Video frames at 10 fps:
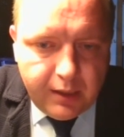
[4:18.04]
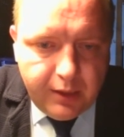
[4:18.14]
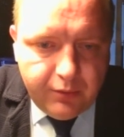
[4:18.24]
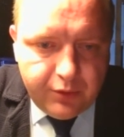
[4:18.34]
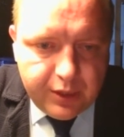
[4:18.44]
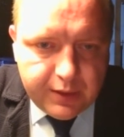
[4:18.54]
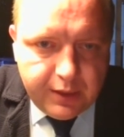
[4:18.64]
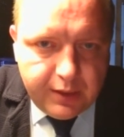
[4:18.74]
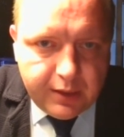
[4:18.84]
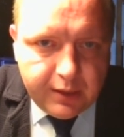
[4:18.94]
и
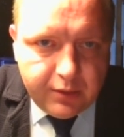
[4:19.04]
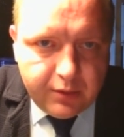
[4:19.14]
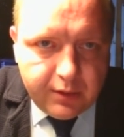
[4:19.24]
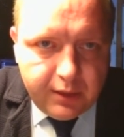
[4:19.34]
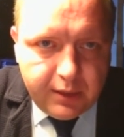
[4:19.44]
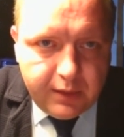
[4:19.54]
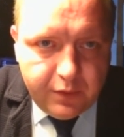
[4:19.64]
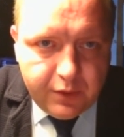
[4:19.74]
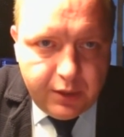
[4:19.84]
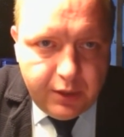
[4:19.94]
участки, на которых для
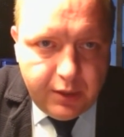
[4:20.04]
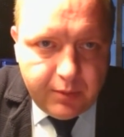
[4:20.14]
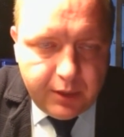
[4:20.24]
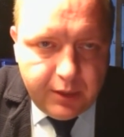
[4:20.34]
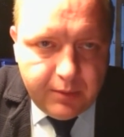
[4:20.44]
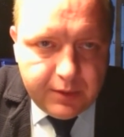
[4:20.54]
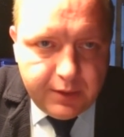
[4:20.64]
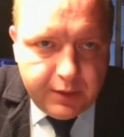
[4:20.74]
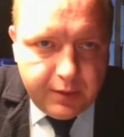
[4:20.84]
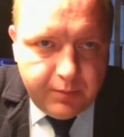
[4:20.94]
движения необходимо
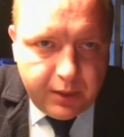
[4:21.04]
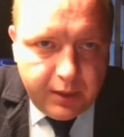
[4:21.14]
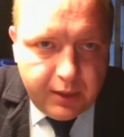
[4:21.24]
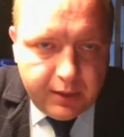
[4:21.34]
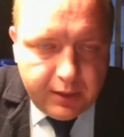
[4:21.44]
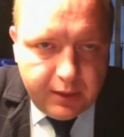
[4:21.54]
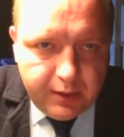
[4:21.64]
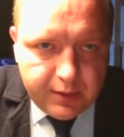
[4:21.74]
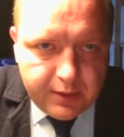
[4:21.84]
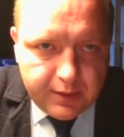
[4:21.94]
сделать проект
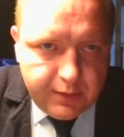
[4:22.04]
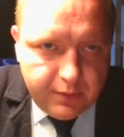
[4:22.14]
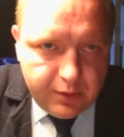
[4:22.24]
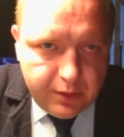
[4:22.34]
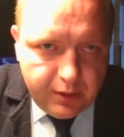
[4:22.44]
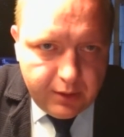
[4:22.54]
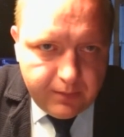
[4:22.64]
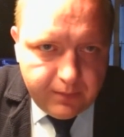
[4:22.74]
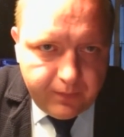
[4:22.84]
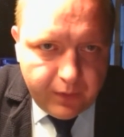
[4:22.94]
организации движения
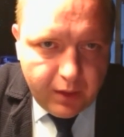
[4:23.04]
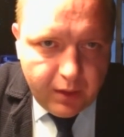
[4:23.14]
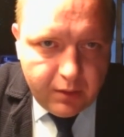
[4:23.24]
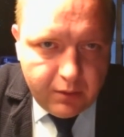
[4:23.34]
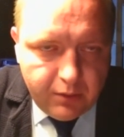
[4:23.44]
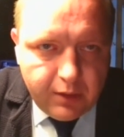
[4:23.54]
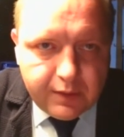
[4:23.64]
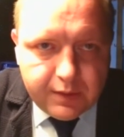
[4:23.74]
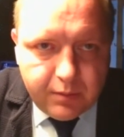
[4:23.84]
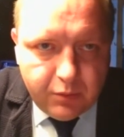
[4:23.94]
ну, или
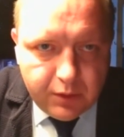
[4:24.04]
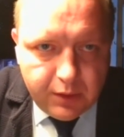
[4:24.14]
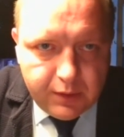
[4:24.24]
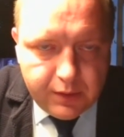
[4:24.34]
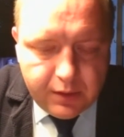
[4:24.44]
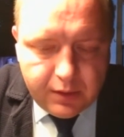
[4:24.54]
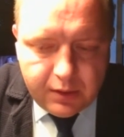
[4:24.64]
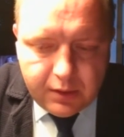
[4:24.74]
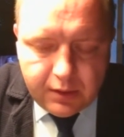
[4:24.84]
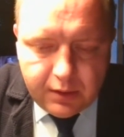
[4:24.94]
разработать.
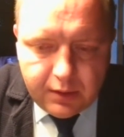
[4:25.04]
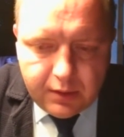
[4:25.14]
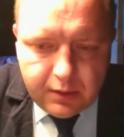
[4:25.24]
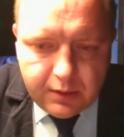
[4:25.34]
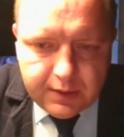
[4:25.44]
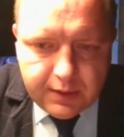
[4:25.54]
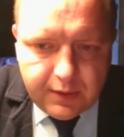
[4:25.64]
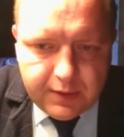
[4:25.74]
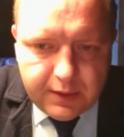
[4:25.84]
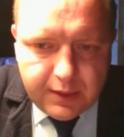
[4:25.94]

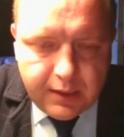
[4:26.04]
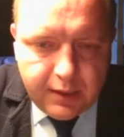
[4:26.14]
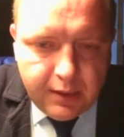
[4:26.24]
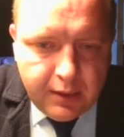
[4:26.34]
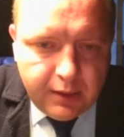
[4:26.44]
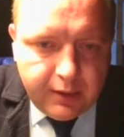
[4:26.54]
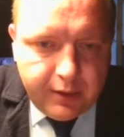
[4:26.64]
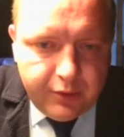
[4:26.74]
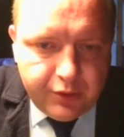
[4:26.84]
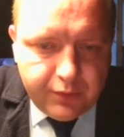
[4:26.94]
Соответственно,
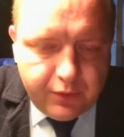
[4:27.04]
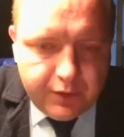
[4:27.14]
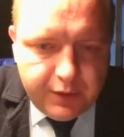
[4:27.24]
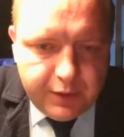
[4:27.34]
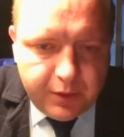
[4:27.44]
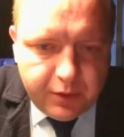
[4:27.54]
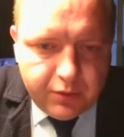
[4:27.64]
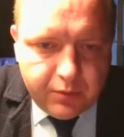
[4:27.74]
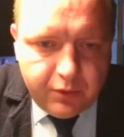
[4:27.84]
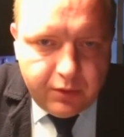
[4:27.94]
Ключевой здесь
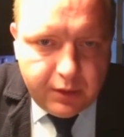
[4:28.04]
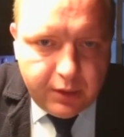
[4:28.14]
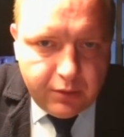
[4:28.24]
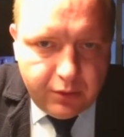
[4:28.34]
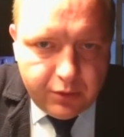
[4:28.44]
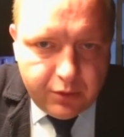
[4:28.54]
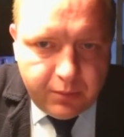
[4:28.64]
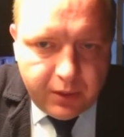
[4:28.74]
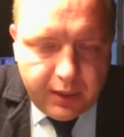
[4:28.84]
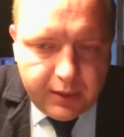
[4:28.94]
подход будет такой, что
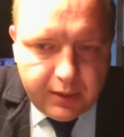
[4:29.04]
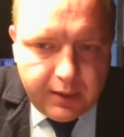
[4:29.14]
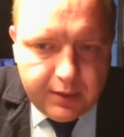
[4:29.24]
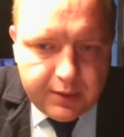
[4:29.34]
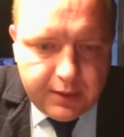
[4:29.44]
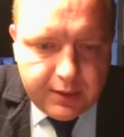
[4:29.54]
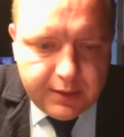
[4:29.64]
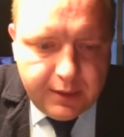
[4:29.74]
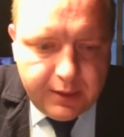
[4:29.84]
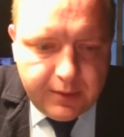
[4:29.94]
проект
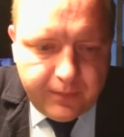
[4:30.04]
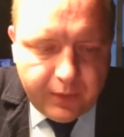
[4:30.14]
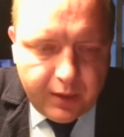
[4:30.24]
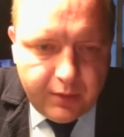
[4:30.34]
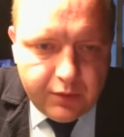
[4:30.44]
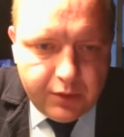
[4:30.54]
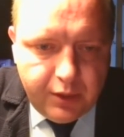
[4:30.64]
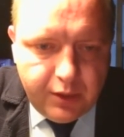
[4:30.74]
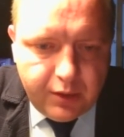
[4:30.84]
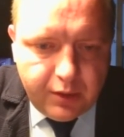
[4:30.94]
организации
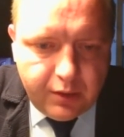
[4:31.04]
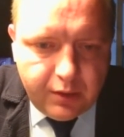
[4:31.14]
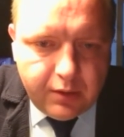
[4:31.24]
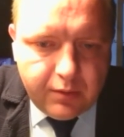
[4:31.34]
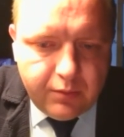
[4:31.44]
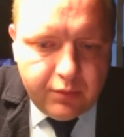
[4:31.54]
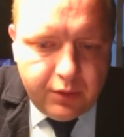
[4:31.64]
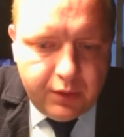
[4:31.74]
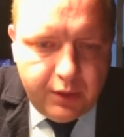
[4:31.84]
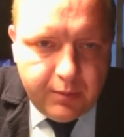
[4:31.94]
движения а,
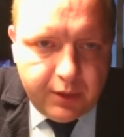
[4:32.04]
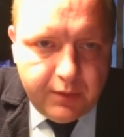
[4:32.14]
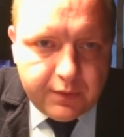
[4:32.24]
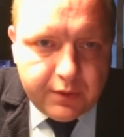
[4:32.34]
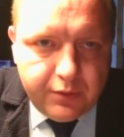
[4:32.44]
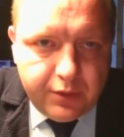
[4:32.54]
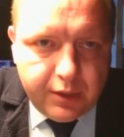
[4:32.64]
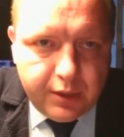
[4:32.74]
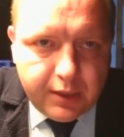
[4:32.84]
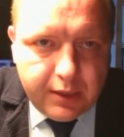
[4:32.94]
будет необходим в
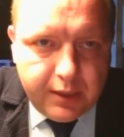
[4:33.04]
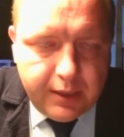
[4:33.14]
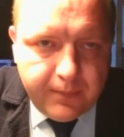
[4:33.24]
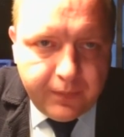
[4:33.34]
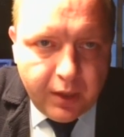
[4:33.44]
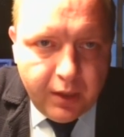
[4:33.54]
случаях, когда